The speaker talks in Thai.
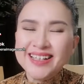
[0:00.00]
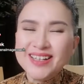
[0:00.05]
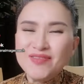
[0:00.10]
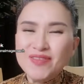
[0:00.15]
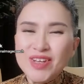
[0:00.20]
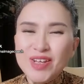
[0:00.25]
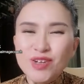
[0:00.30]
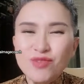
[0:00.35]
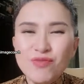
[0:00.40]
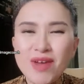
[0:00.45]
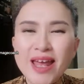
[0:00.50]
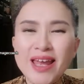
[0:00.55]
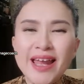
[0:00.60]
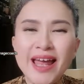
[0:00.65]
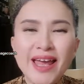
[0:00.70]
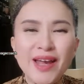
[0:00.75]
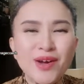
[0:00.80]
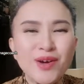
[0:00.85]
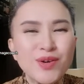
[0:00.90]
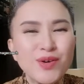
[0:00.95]
มีคุณแม่ห
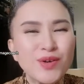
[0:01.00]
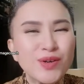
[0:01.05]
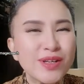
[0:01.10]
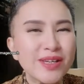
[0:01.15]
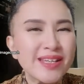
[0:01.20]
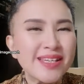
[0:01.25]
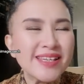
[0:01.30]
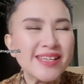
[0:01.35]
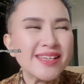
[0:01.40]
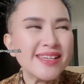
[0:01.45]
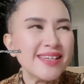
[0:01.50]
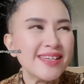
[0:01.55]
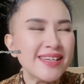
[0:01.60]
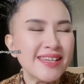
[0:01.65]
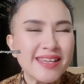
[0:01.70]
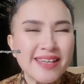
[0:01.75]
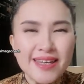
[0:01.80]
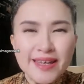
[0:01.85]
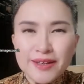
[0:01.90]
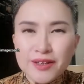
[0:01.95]
ลายคนที่
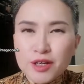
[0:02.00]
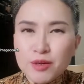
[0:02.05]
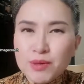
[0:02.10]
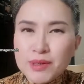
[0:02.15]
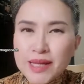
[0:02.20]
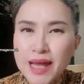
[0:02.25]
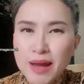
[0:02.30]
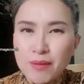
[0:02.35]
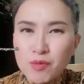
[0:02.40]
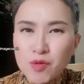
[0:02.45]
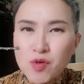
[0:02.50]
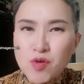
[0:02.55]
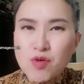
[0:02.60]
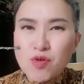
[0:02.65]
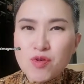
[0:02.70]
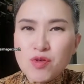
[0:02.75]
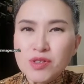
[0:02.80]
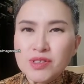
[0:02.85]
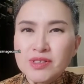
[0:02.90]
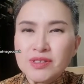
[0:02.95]
เขียนเข้ามาถามโค้
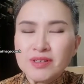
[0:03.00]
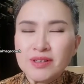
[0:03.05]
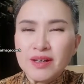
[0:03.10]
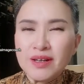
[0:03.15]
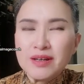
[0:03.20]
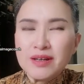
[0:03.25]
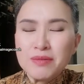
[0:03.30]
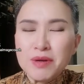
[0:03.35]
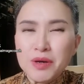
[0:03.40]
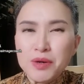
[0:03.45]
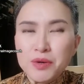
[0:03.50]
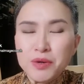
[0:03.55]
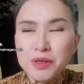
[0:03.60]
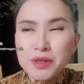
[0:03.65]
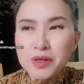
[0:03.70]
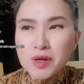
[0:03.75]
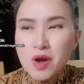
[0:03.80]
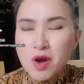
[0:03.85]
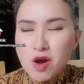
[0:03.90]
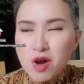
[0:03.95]
ชนะแล้วบางคน
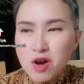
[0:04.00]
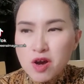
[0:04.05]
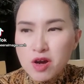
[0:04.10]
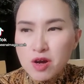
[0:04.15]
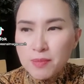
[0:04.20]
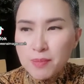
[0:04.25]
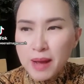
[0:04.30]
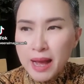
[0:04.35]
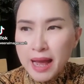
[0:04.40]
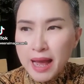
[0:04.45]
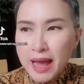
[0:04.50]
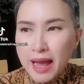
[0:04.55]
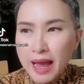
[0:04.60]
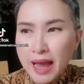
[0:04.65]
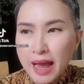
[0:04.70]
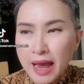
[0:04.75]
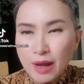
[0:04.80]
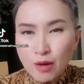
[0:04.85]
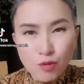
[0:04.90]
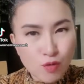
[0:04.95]
ก็พา
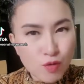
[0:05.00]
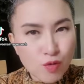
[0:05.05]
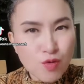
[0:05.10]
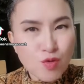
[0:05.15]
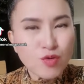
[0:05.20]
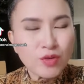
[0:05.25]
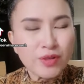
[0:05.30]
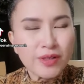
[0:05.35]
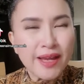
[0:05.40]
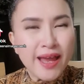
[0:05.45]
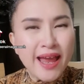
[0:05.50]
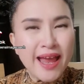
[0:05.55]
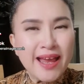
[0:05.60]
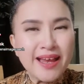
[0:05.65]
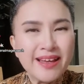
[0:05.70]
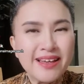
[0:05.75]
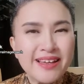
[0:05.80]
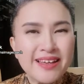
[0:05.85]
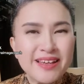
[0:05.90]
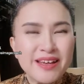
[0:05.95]
ลูกๆนะ
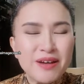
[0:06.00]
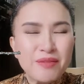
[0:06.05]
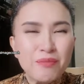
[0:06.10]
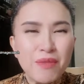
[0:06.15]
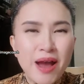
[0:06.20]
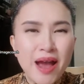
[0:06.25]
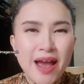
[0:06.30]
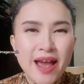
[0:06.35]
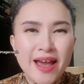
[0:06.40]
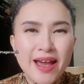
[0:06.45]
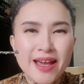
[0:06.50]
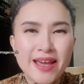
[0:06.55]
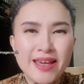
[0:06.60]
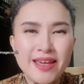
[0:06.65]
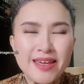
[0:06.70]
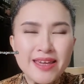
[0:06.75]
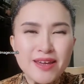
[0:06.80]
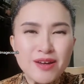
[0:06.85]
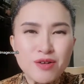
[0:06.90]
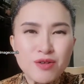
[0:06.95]
มาให้
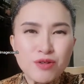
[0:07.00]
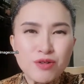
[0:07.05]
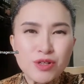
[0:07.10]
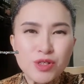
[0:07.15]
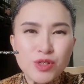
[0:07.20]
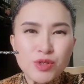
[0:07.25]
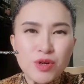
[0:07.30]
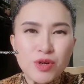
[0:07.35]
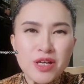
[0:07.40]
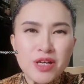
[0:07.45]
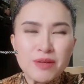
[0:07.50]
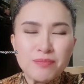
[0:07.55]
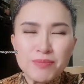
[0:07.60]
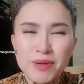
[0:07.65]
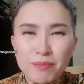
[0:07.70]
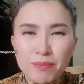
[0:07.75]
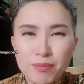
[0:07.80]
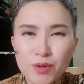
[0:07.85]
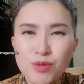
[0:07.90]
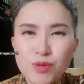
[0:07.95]
โค้ชช่วยป
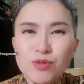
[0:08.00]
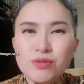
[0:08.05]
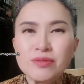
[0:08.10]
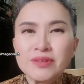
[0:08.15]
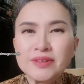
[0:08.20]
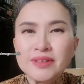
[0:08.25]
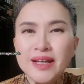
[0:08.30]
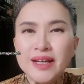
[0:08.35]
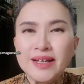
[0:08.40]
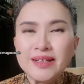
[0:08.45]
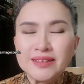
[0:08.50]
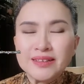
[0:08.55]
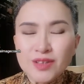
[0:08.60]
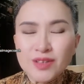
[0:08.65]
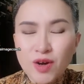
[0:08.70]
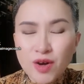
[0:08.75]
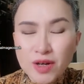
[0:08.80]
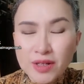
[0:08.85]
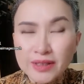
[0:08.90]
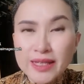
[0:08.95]
รับลุกนะส
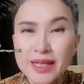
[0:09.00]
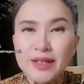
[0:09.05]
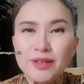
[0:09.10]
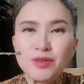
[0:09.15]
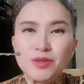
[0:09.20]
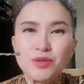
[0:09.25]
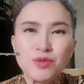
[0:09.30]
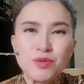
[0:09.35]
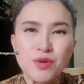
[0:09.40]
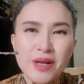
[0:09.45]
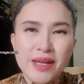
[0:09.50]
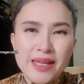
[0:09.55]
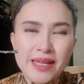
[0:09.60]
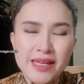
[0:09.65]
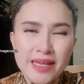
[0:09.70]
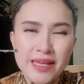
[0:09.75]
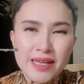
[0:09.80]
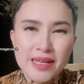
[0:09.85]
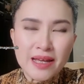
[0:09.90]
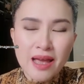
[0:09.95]
อนแต่งตัวอะไรอ
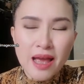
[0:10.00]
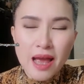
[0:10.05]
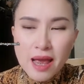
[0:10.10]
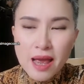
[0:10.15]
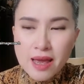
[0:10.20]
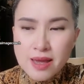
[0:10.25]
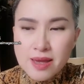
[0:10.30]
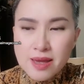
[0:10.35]
ย่างนี้นะคะ